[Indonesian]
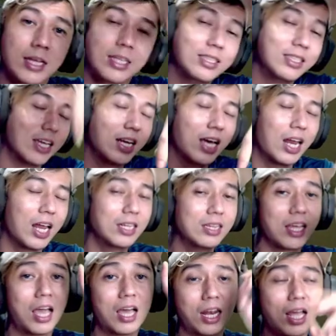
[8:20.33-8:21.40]
jadi kalian
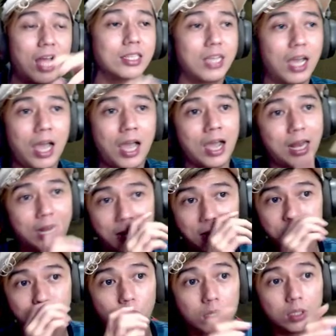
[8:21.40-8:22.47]
tinggal klik aja kalian
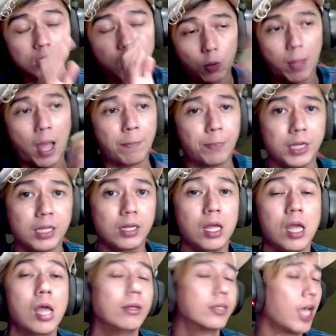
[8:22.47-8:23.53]
langsung top upin
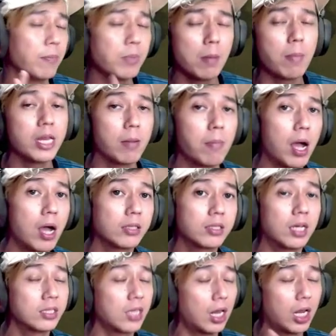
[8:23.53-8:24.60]
gamenya banyak banget
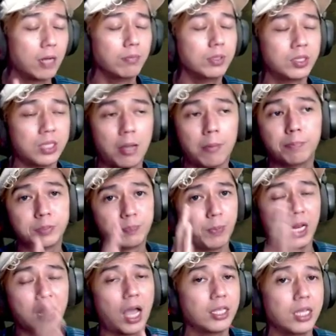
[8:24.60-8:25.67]
guys kalian bisa
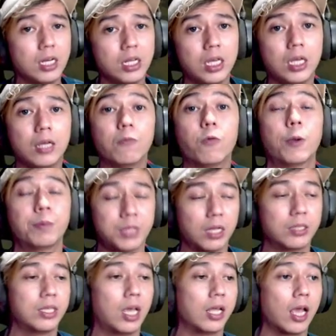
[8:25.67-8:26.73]
pilih aja di
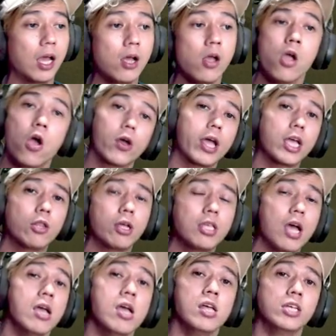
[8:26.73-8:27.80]
websitenya ya oke gitu aja
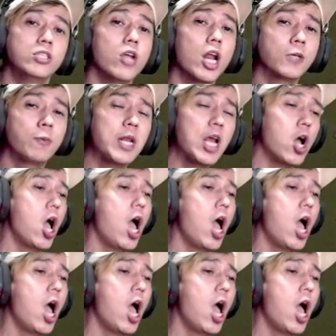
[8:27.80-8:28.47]
see you next video